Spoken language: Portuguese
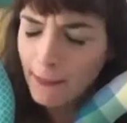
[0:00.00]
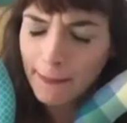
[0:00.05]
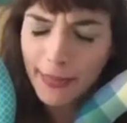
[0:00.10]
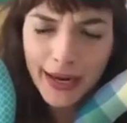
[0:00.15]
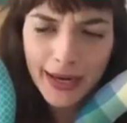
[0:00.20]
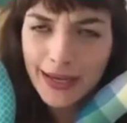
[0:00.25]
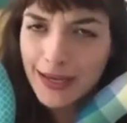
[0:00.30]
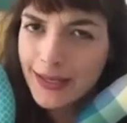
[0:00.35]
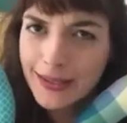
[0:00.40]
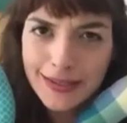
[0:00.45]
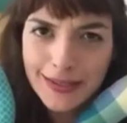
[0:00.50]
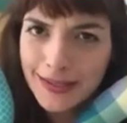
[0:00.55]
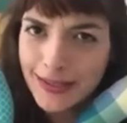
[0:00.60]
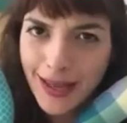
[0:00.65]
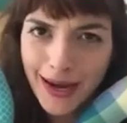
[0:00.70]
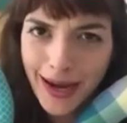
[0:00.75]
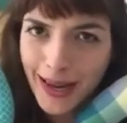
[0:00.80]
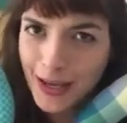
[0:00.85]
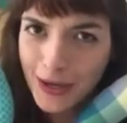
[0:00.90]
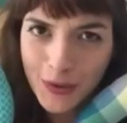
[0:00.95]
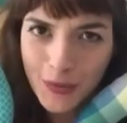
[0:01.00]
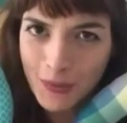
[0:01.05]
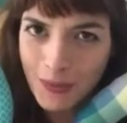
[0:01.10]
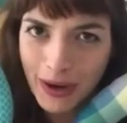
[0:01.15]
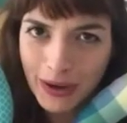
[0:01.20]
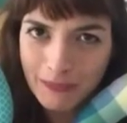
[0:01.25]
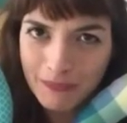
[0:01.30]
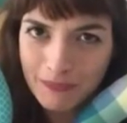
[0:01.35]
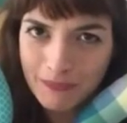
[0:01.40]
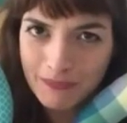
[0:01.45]
preguiça
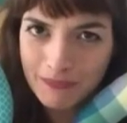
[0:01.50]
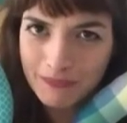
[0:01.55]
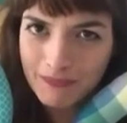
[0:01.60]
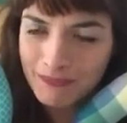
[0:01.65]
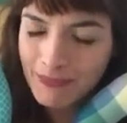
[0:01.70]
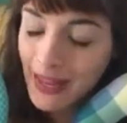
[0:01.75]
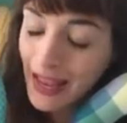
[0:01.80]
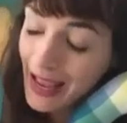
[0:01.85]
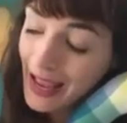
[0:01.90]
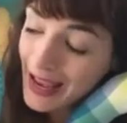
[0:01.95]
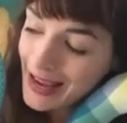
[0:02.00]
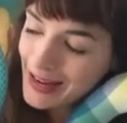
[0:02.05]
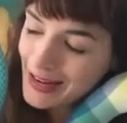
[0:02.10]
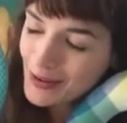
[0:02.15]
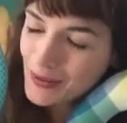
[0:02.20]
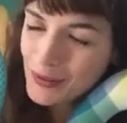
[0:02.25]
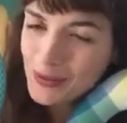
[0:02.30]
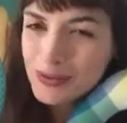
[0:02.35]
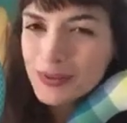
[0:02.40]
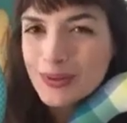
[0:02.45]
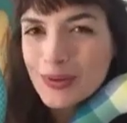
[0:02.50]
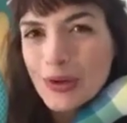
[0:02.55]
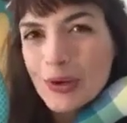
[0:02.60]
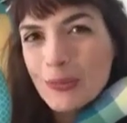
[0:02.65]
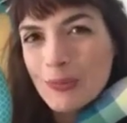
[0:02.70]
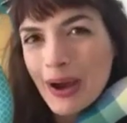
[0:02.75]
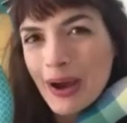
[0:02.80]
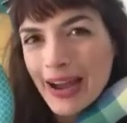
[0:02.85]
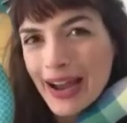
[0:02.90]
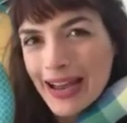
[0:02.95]
nenhuma. Ele
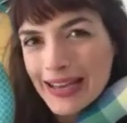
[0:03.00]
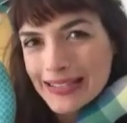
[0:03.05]
construiu uma